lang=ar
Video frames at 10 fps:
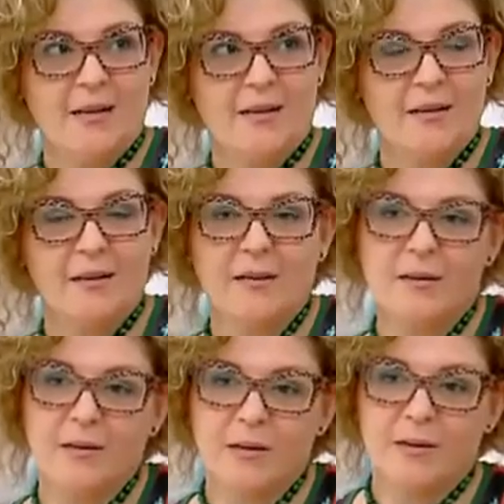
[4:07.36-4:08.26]

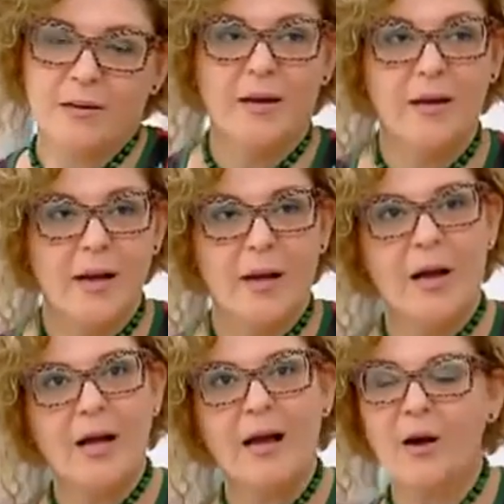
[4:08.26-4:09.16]
آه،
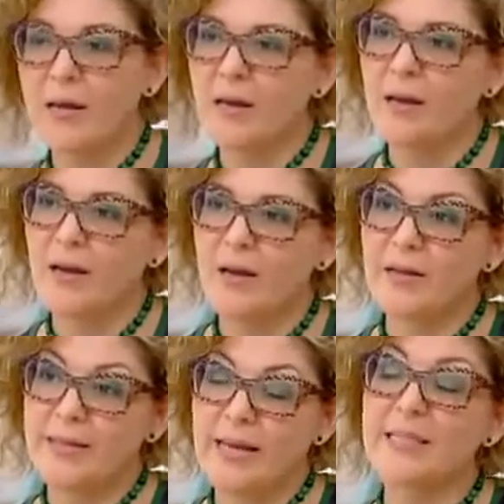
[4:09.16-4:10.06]
يعني درستي فارماسي
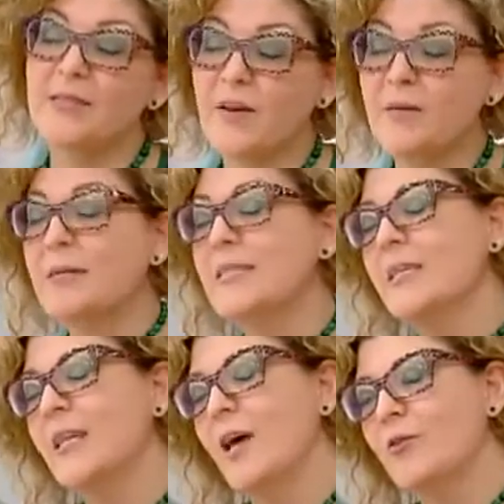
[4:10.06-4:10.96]
عملتي درست
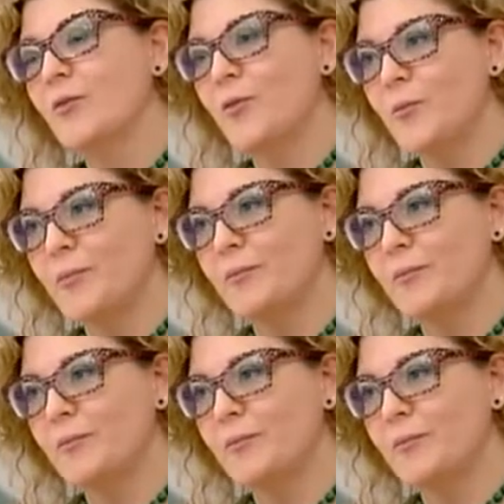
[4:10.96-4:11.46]
فارماسي لانه